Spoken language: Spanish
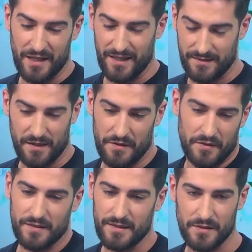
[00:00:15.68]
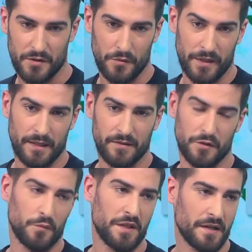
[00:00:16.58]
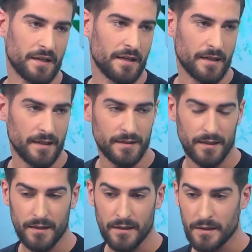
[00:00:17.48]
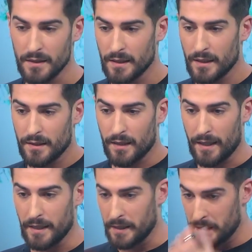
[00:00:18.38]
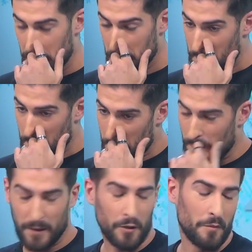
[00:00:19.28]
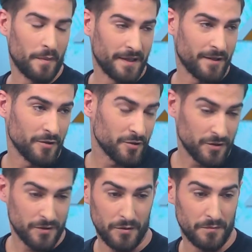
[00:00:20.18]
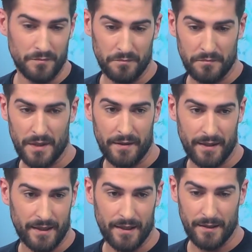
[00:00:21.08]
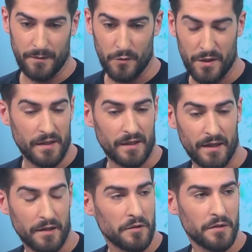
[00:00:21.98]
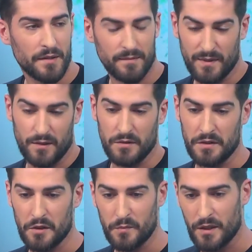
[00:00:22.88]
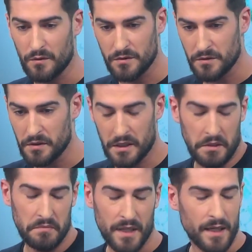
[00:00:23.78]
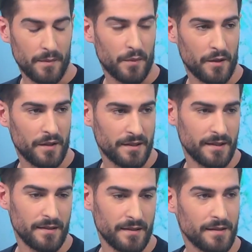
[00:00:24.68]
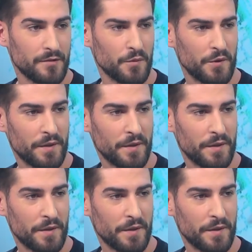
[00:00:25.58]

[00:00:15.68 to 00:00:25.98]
adaptación está siendo buena, estoy muy cerca de casa y los compañeros son la verdad que muy cercanos, me he encontrado muy a gusto y, por ahora estoy muy